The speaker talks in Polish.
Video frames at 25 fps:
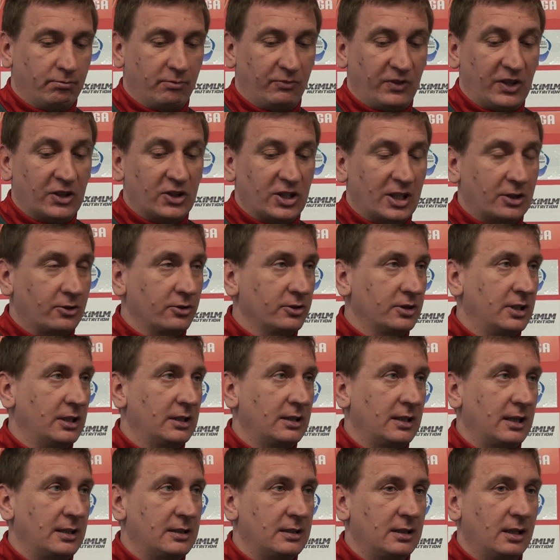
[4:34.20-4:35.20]
Większa
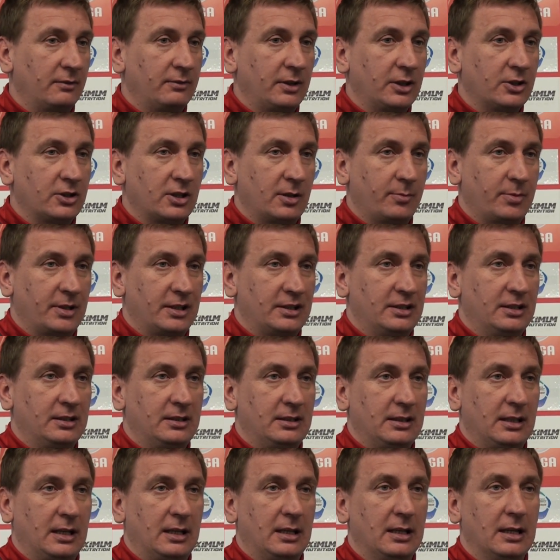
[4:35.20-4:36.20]
koncentracja, większa
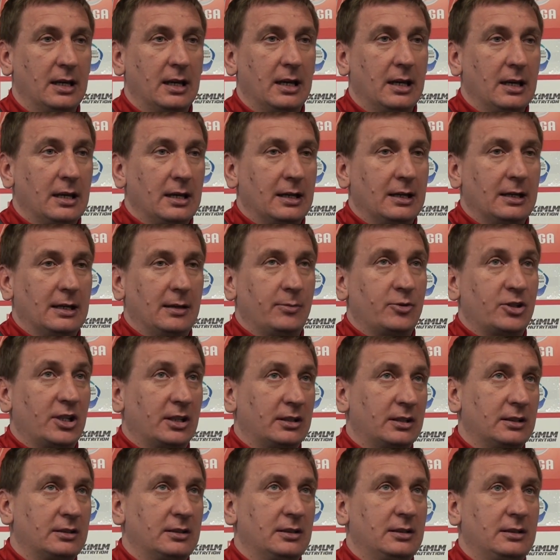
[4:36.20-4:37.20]
precyzja, lepsza
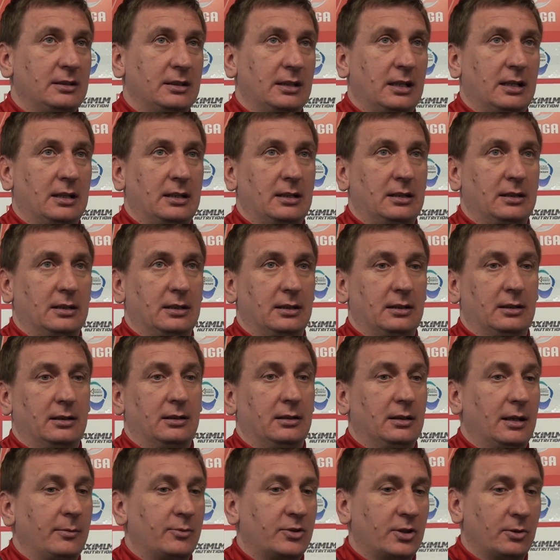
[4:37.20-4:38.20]
decyzja,
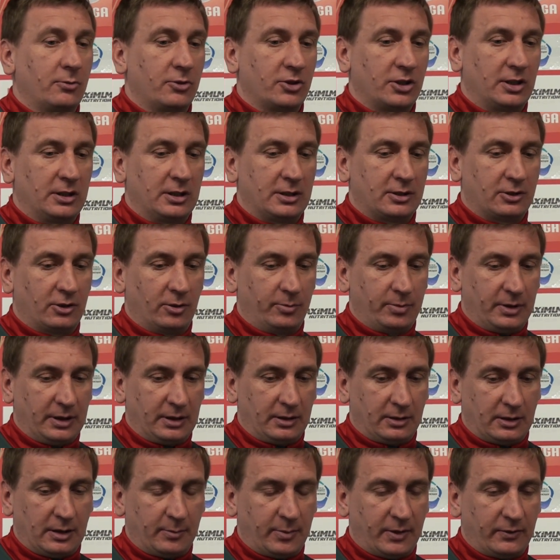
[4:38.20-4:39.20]
lepsze ułożenie
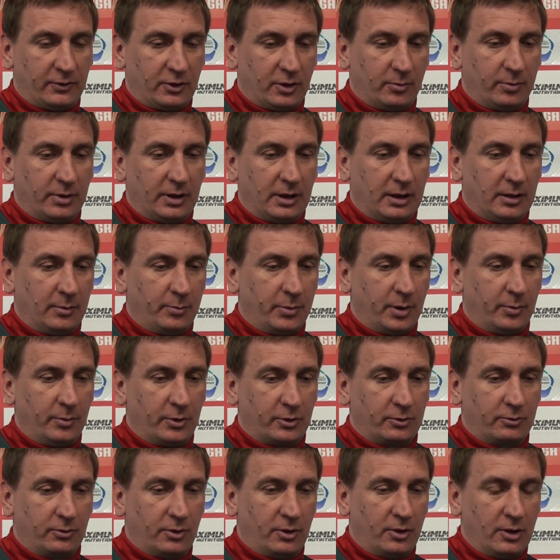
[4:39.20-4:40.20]
stopy na pewno by
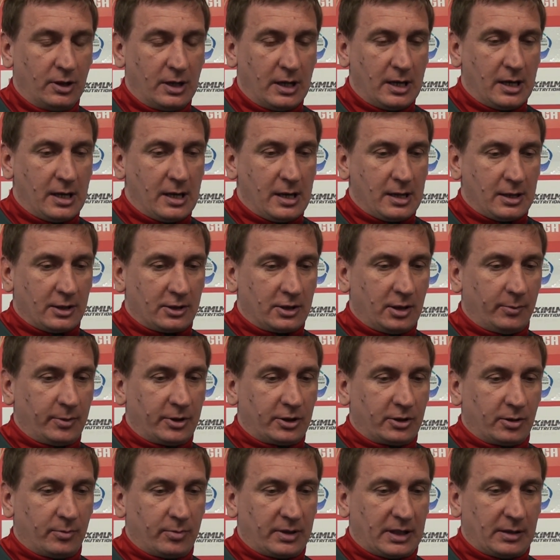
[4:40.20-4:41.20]
pomogło
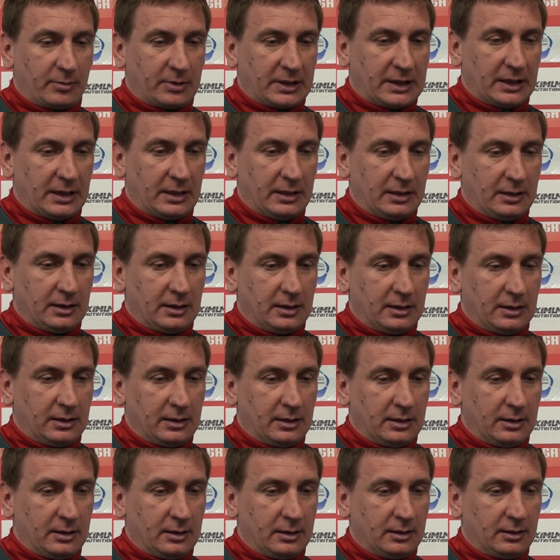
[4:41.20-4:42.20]
zdobyć tą bramkę.
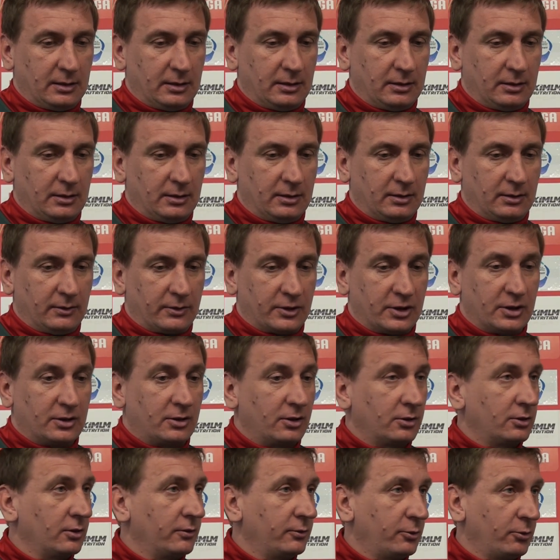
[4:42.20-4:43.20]

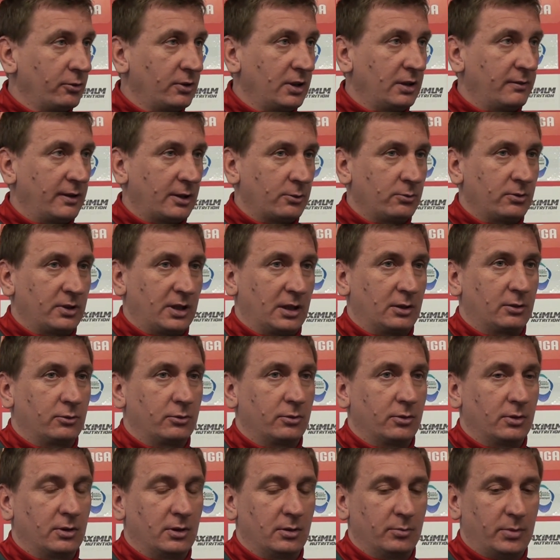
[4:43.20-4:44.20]
Wszystko to w trudnych warunkach,
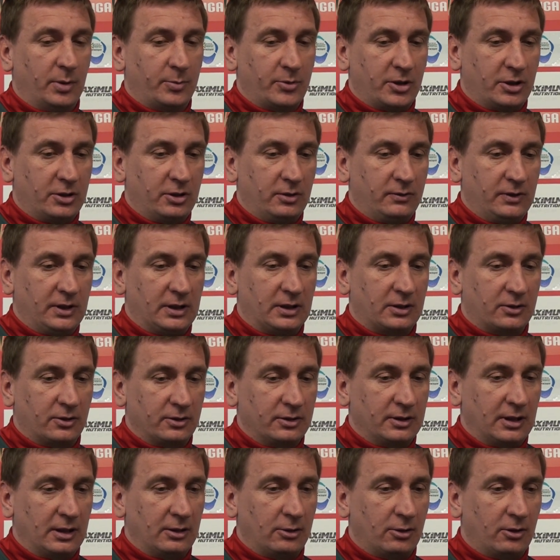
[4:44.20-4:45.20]
bo przeciwnik
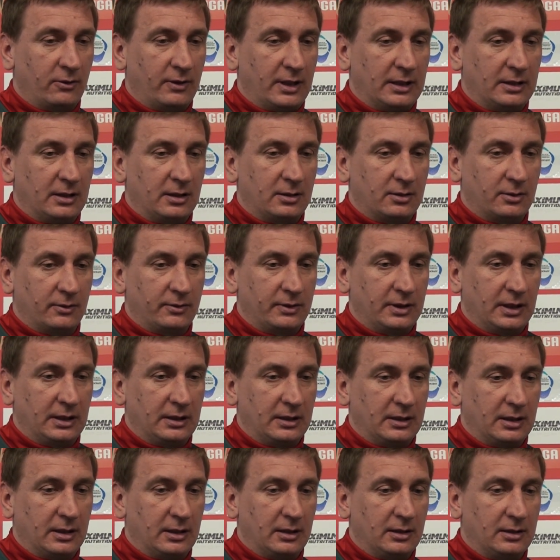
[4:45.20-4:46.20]
skoncentrowany,
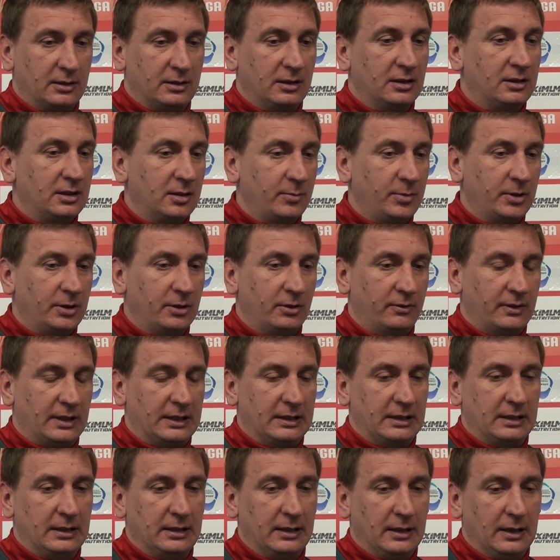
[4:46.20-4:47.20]
cofnięty,
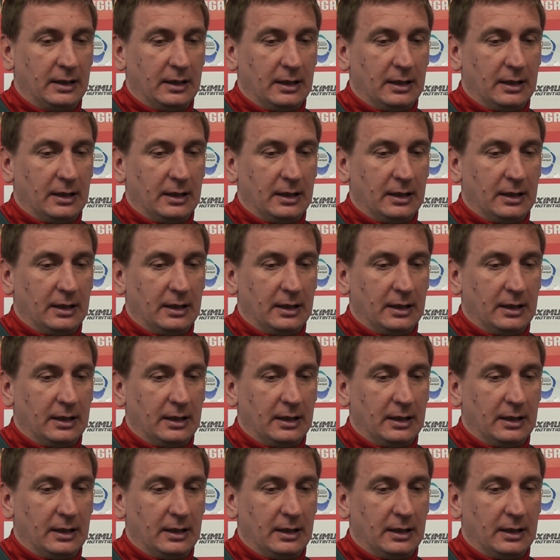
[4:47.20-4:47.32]
zdyscyplinowany